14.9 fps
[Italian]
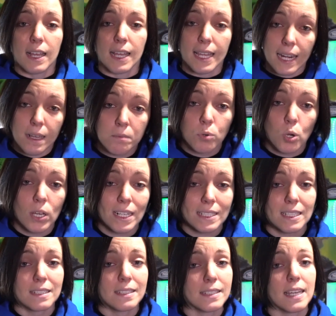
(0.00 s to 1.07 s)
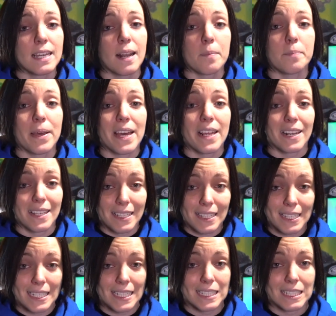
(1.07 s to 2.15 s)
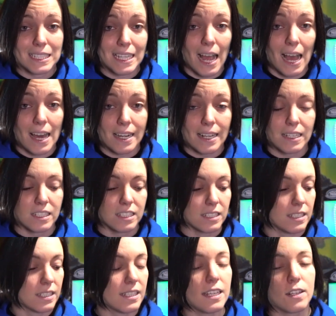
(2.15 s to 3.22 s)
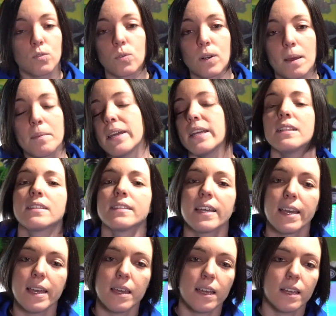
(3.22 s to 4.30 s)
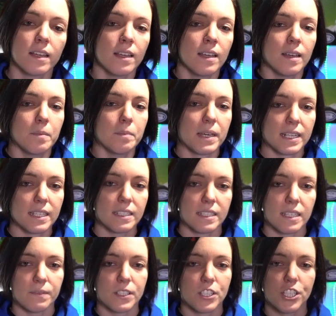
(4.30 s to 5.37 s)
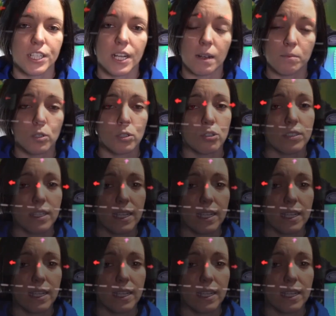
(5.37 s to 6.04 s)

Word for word: Gran buona tastiera per iniziare, sicuramente per chi si avvicina al mondo